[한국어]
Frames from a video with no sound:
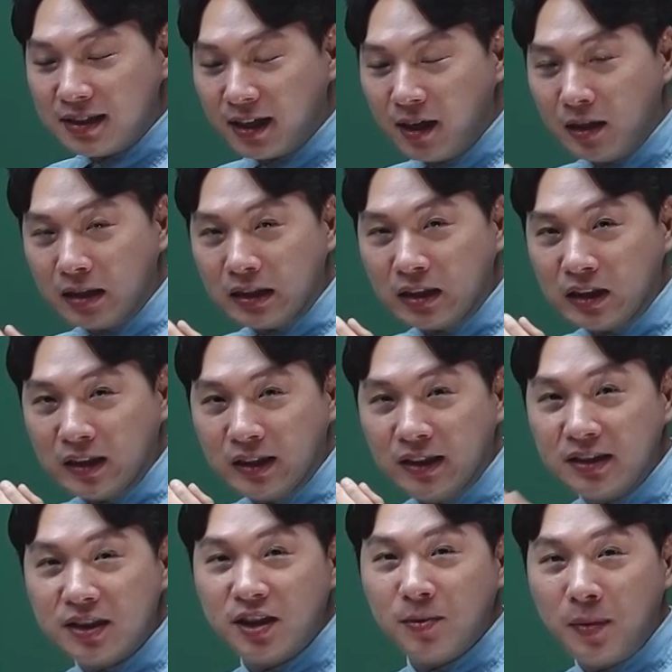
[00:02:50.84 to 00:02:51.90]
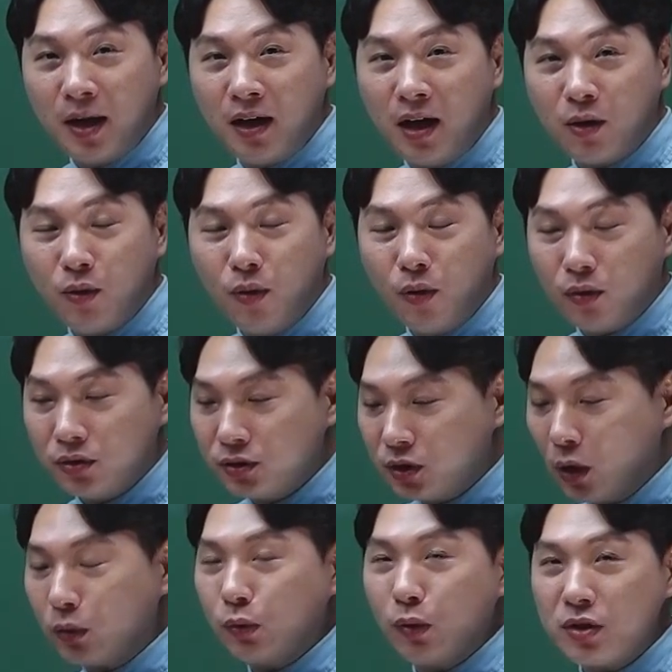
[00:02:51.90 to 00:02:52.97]
제가 극지방하고
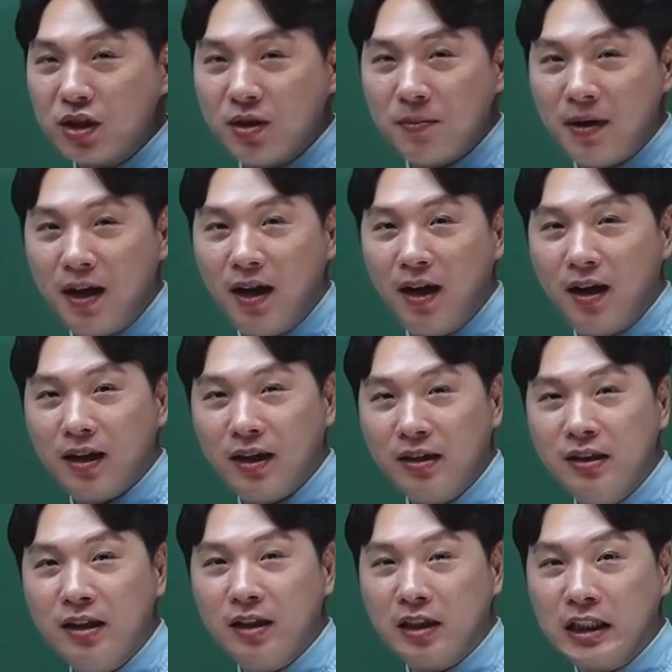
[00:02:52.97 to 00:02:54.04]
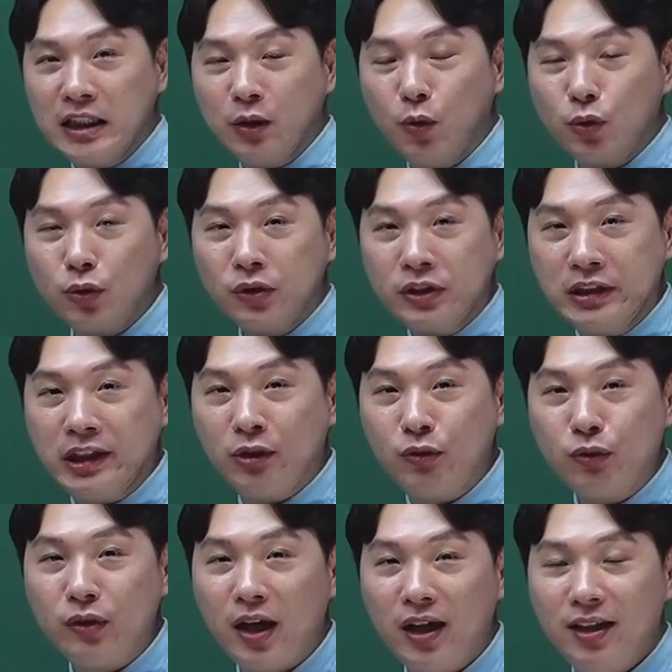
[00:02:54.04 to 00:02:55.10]
적도지방을 그 오존층의
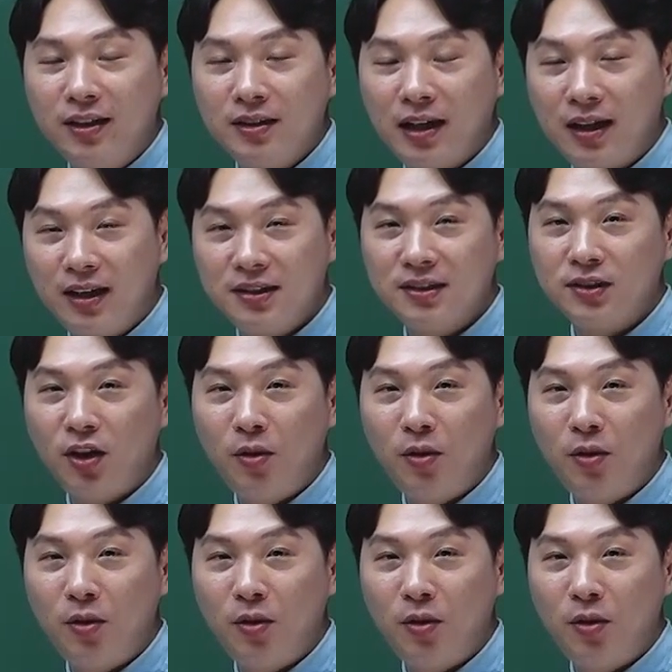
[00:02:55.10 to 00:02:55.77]
두께를 하나씩